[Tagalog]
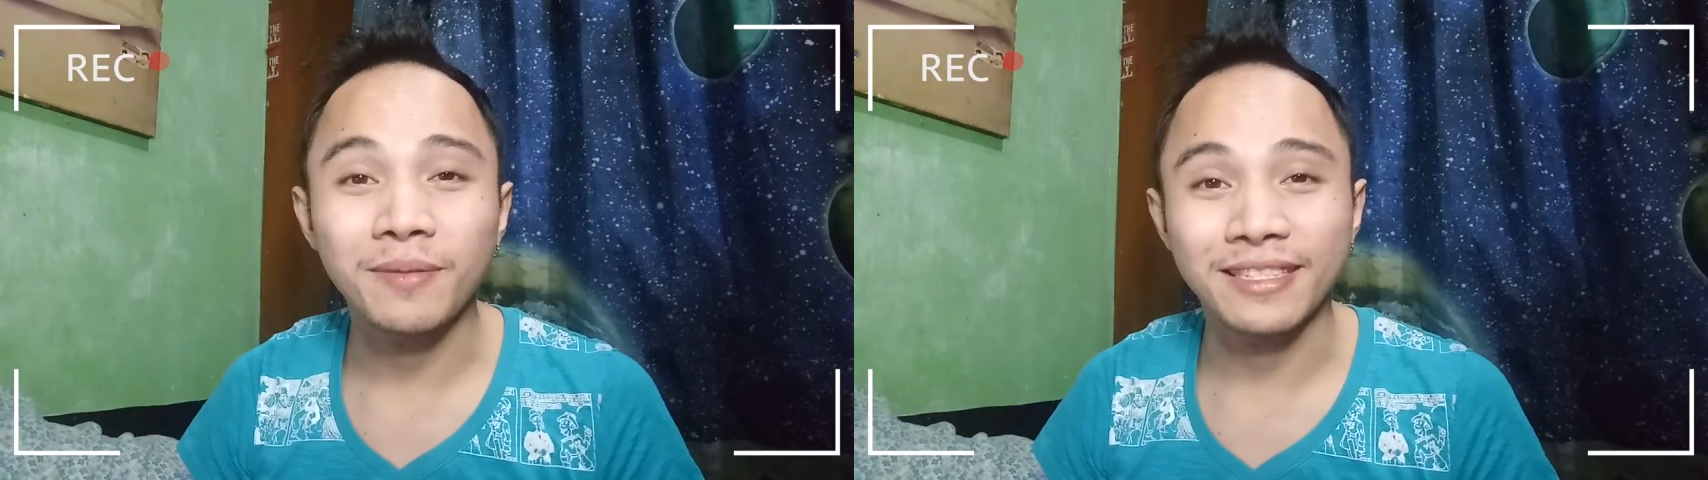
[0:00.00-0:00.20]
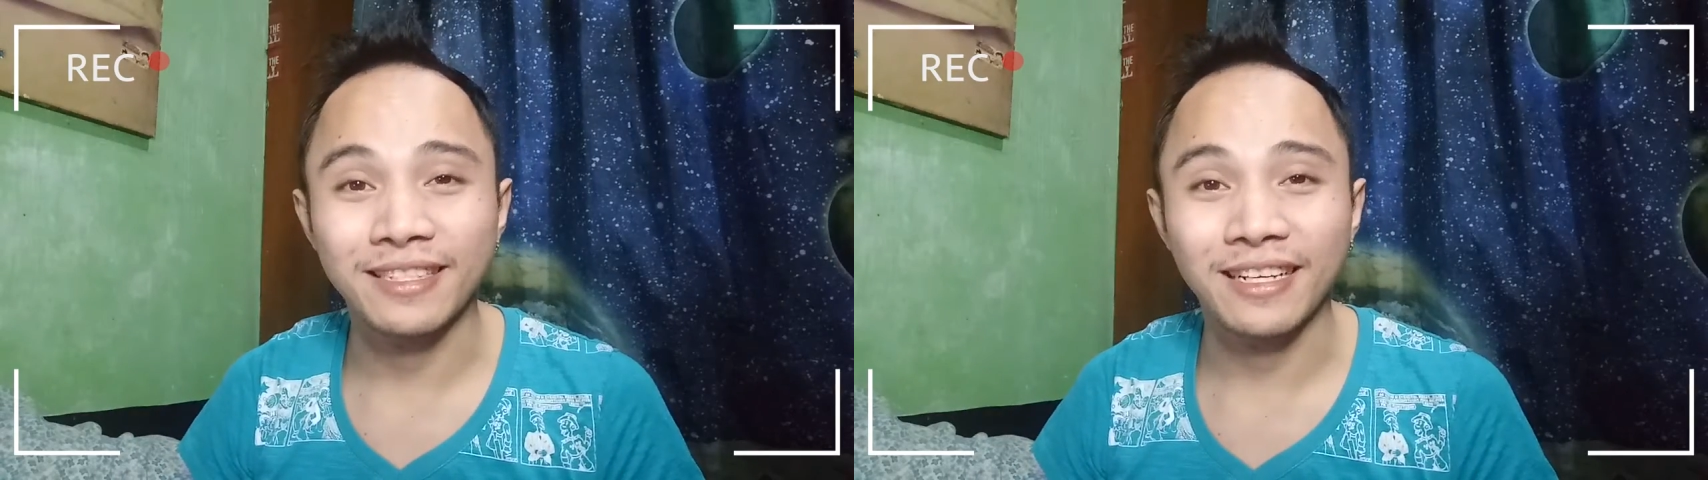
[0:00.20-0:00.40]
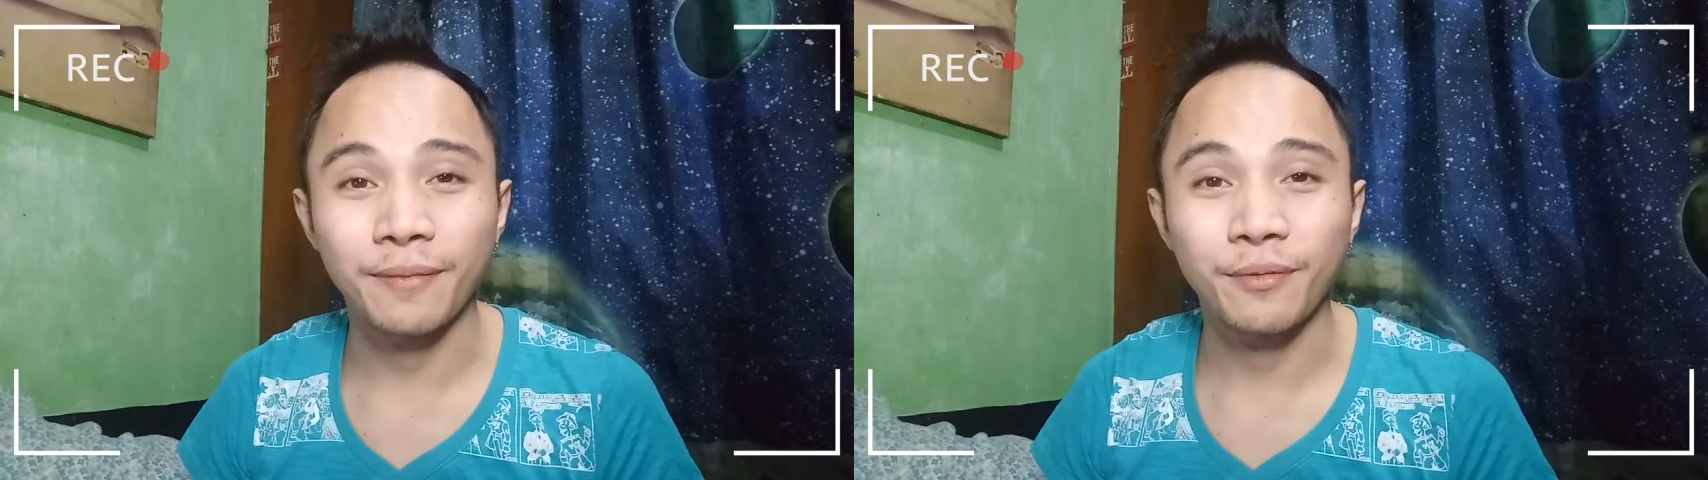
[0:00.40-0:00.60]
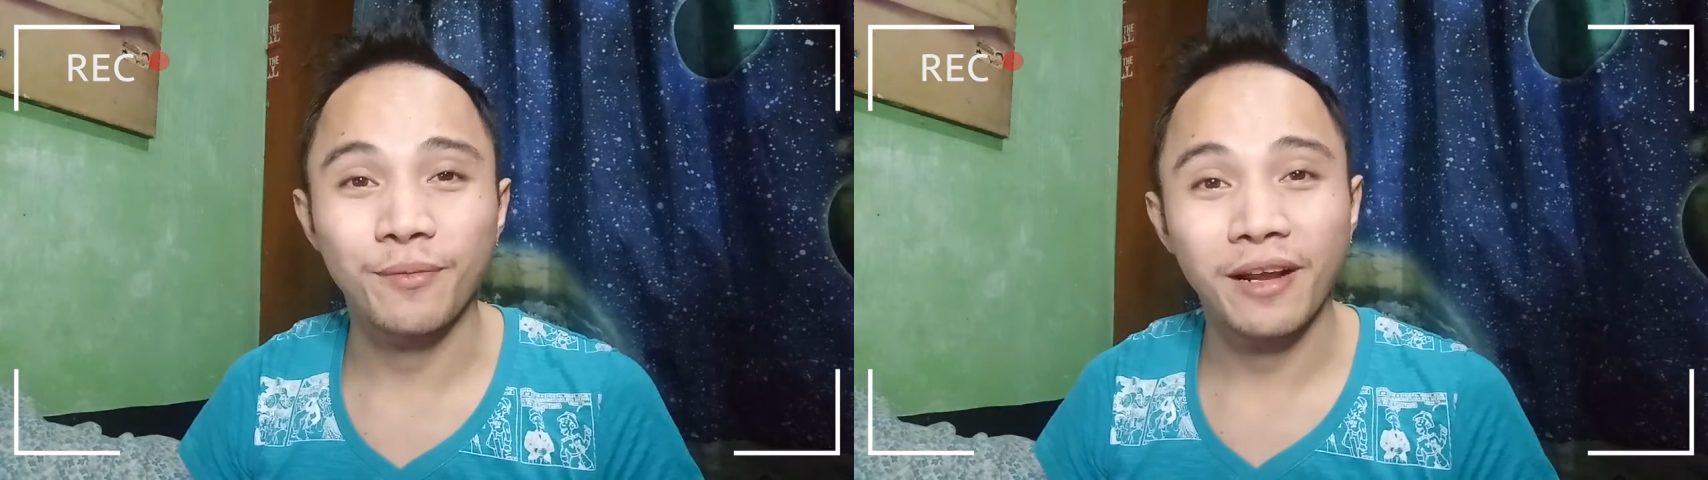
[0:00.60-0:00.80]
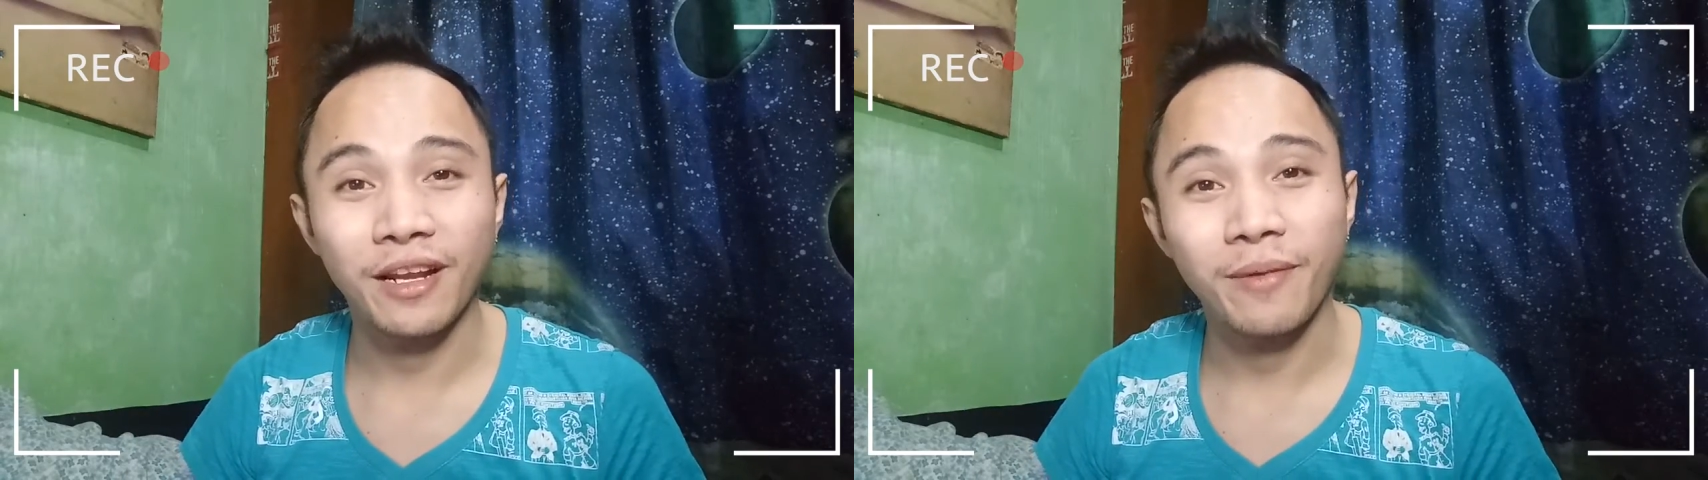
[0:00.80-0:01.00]
masasaklap
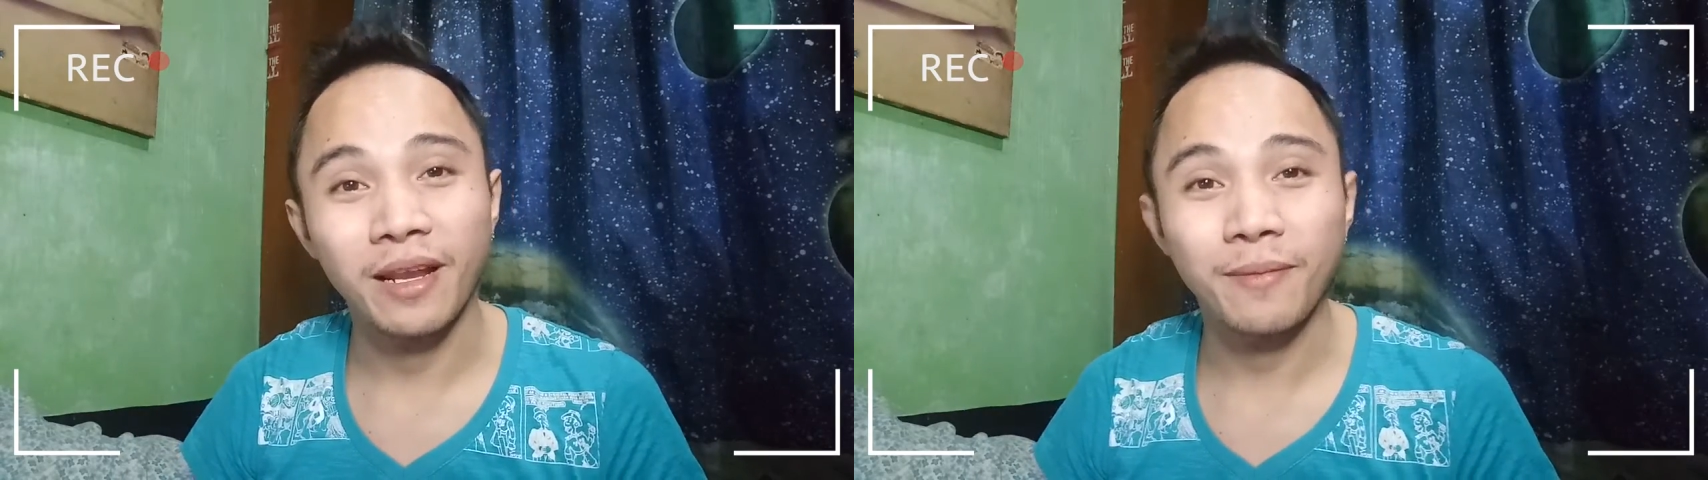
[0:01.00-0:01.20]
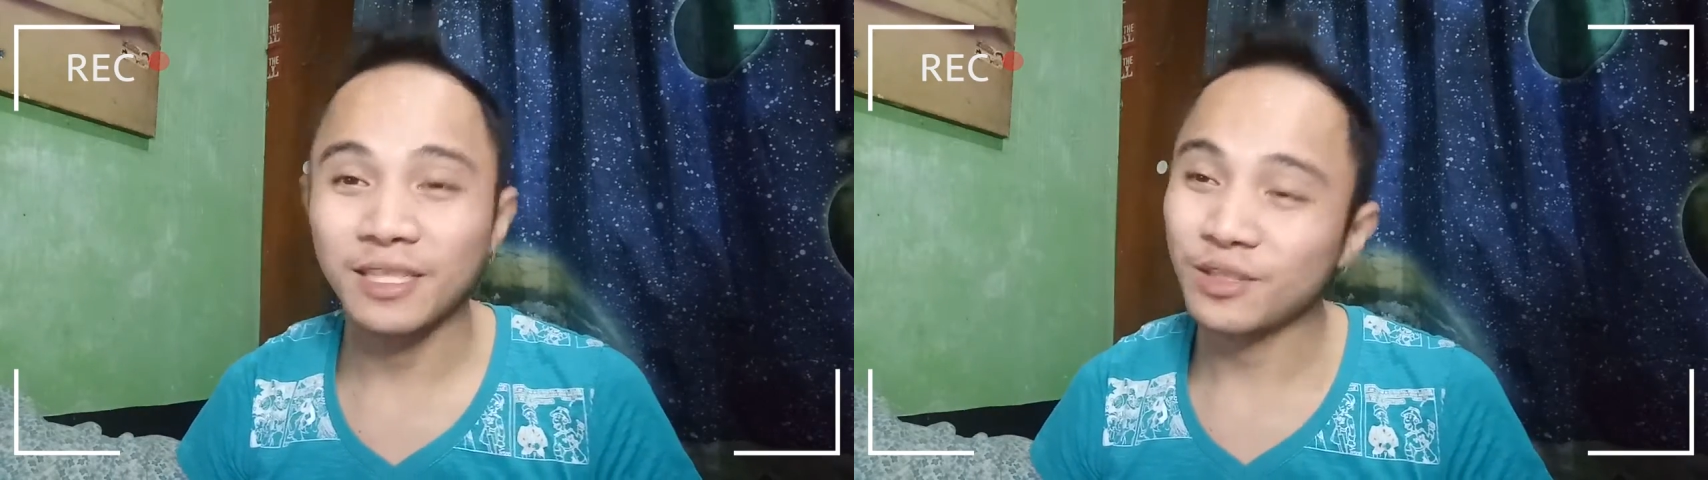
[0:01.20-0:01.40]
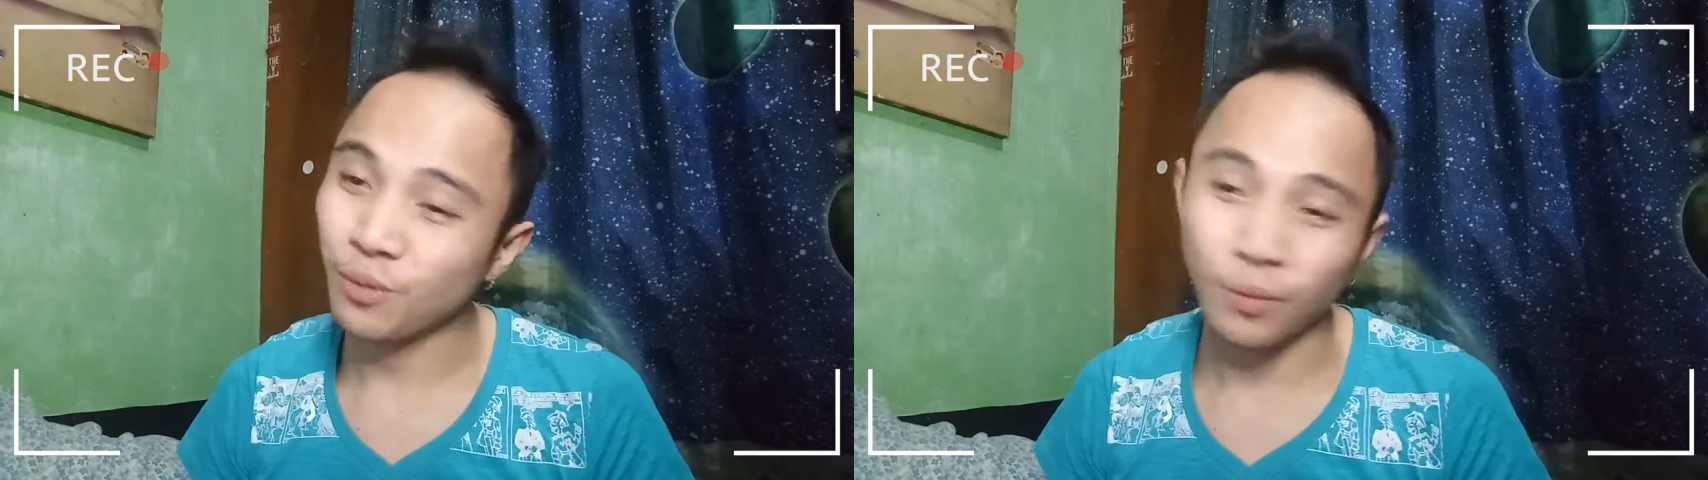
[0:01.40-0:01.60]
yung mga lumalabas.